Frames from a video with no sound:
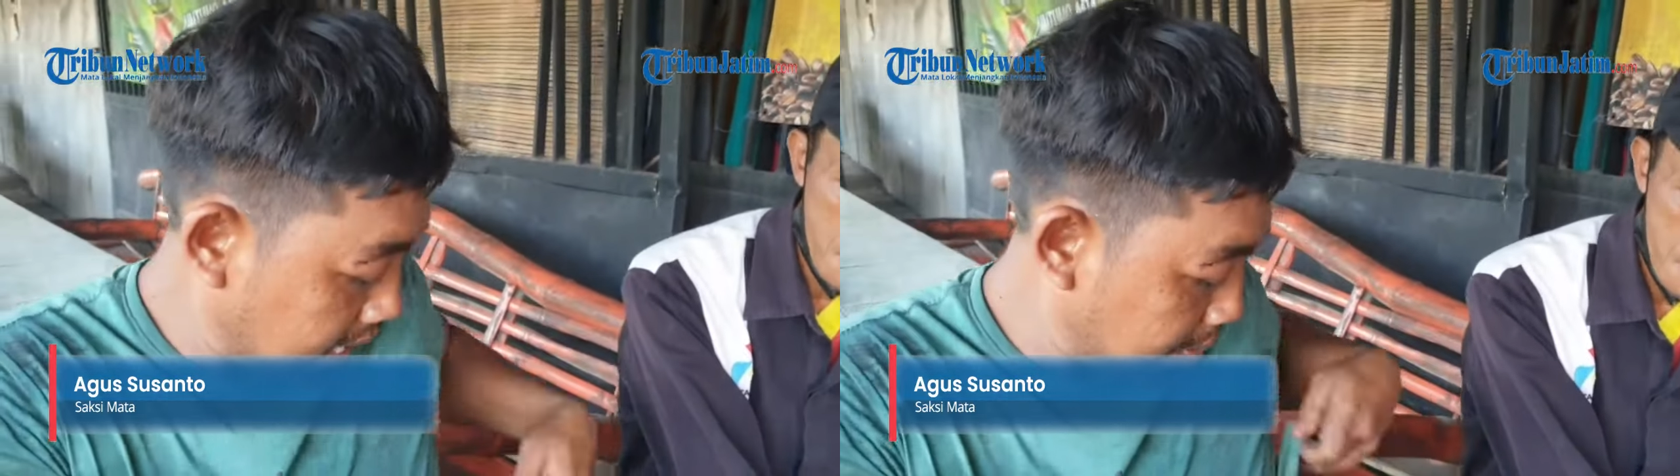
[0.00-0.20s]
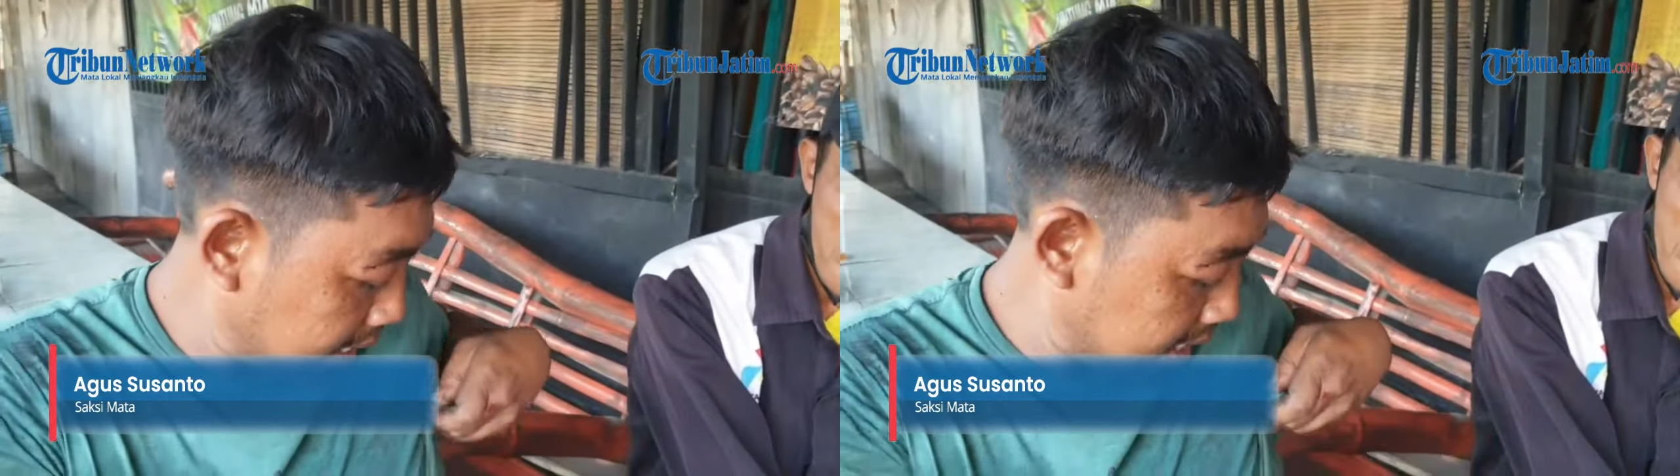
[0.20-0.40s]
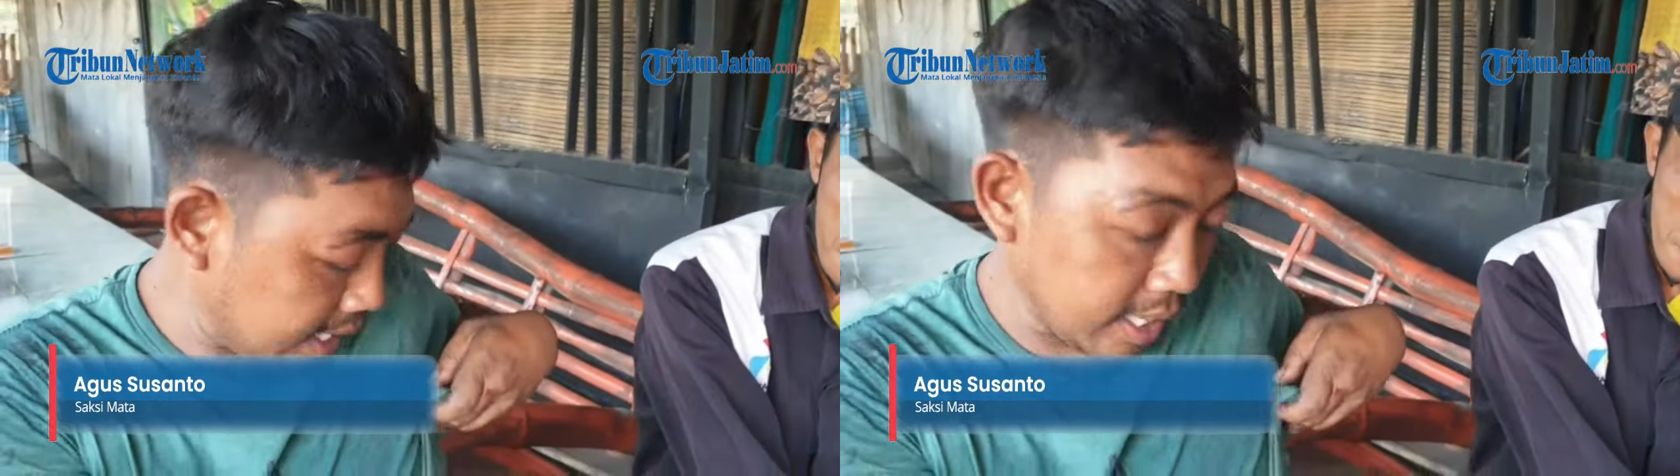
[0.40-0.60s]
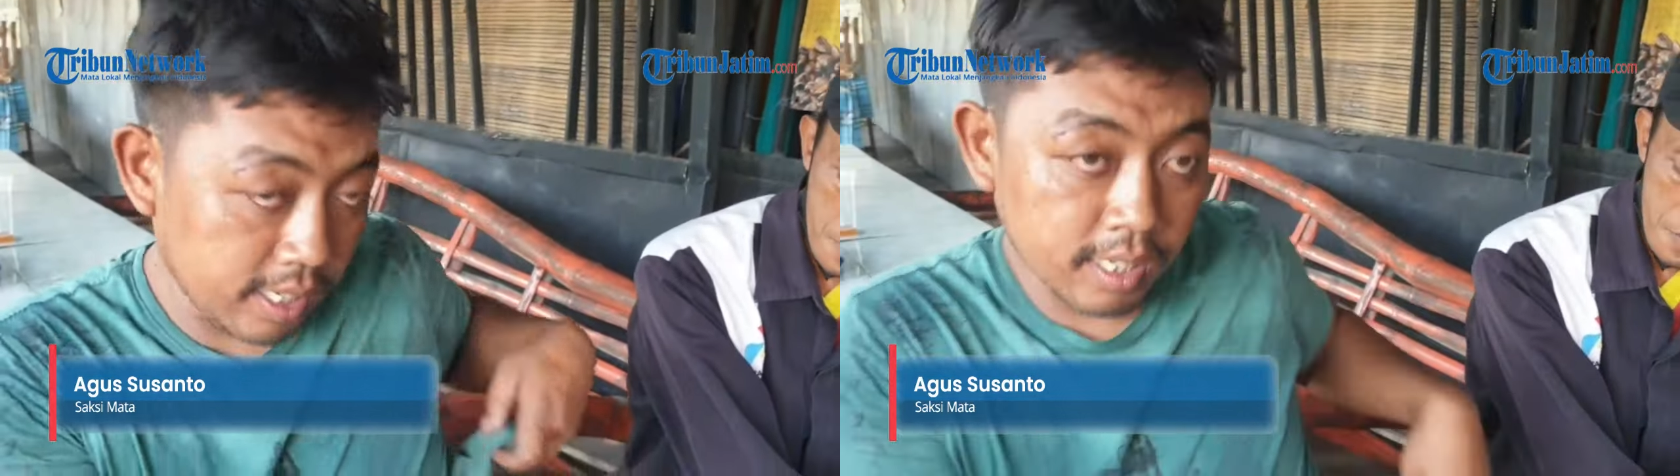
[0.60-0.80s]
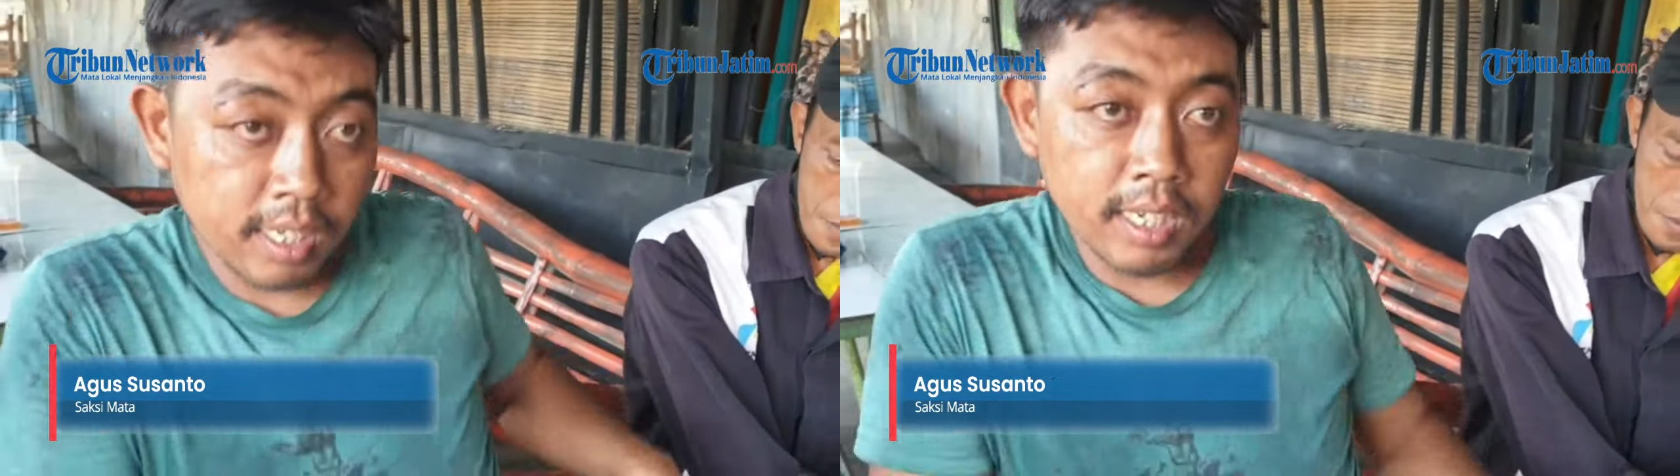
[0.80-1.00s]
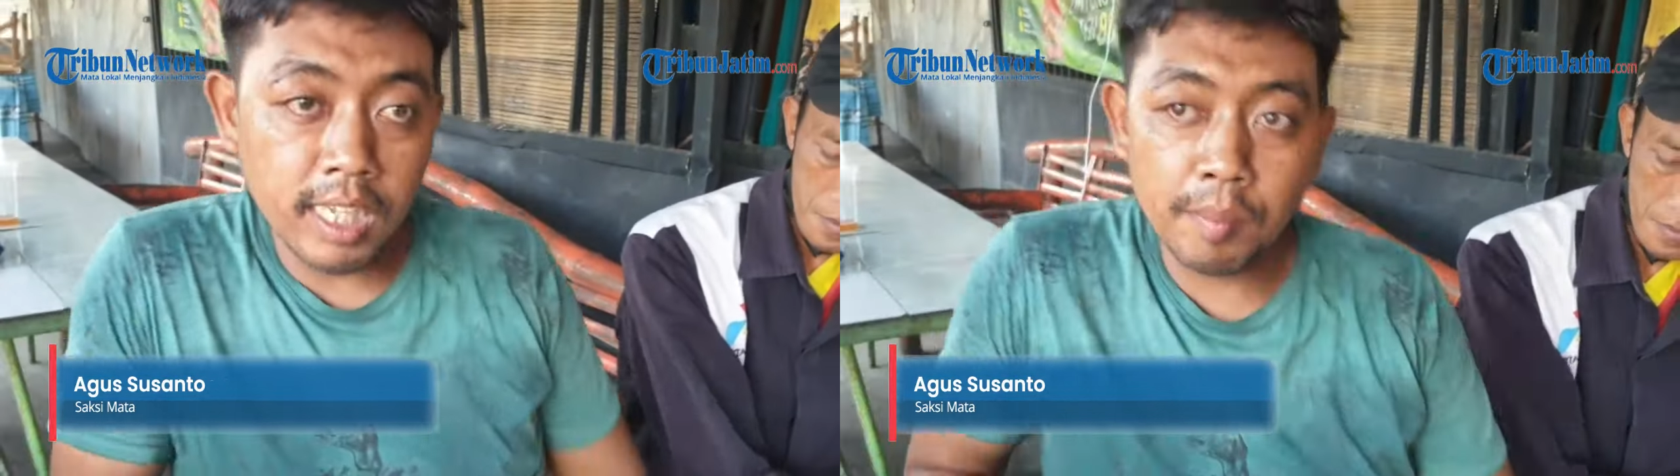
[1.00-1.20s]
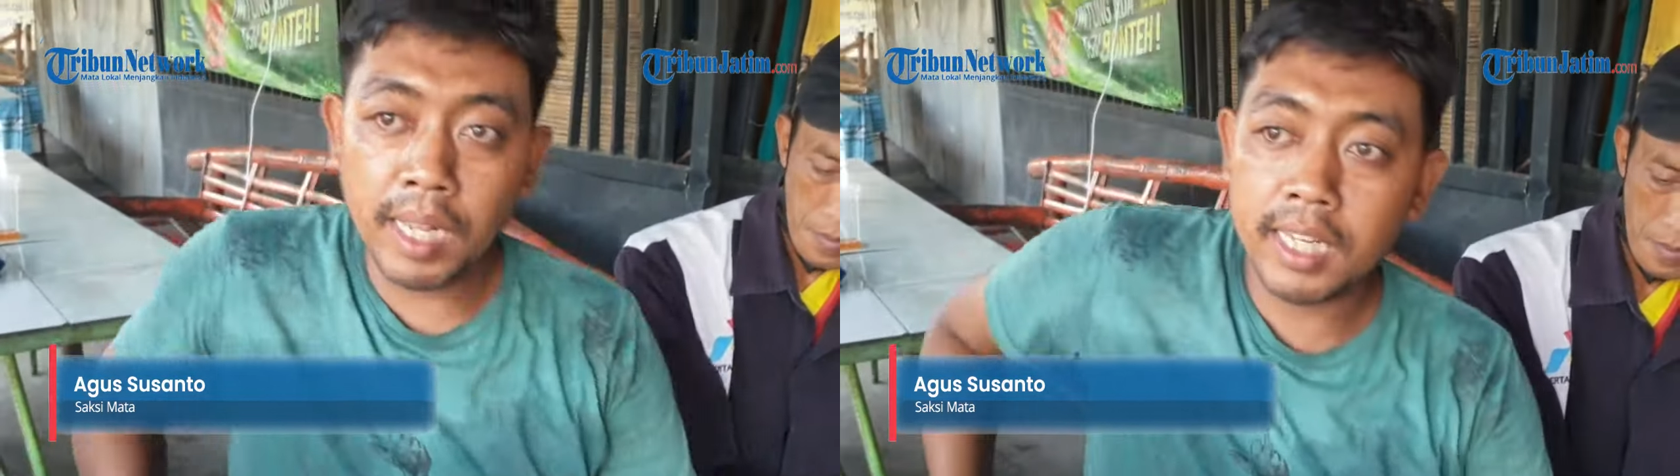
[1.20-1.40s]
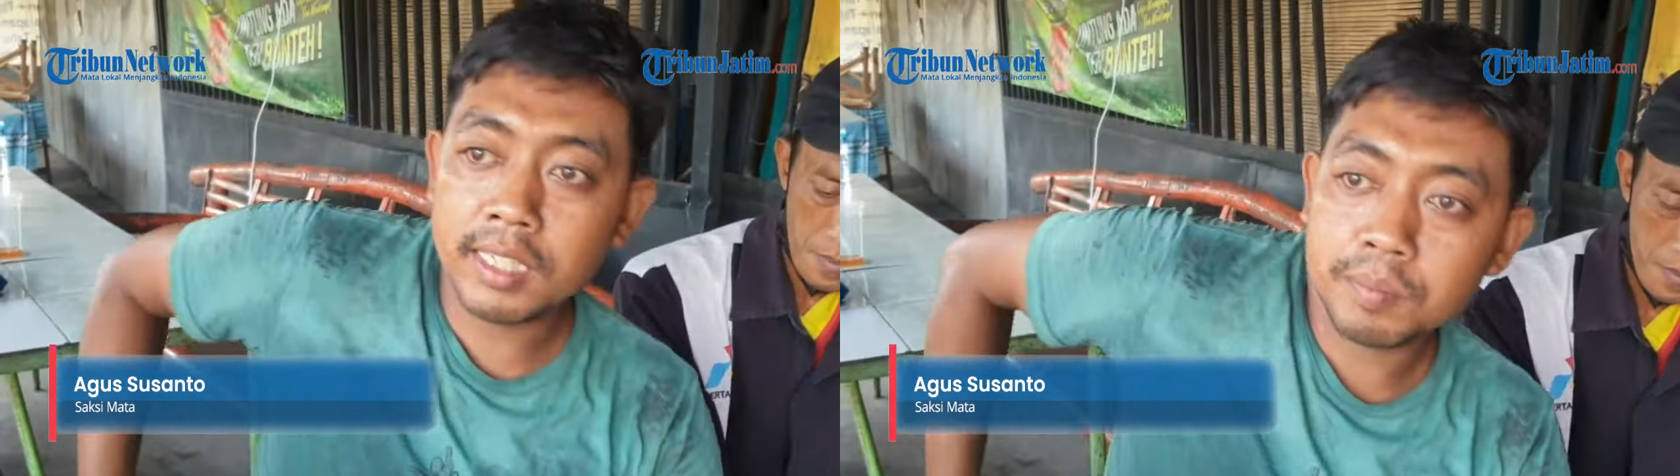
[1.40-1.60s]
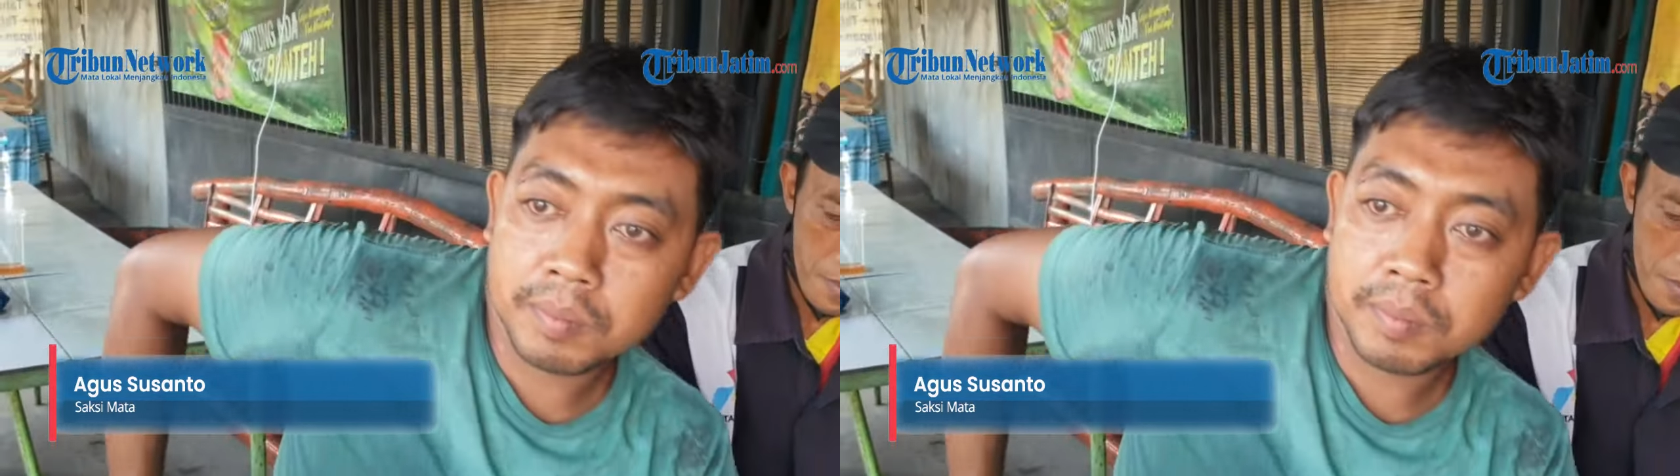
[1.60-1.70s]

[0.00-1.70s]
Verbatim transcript: arah sini, yang paling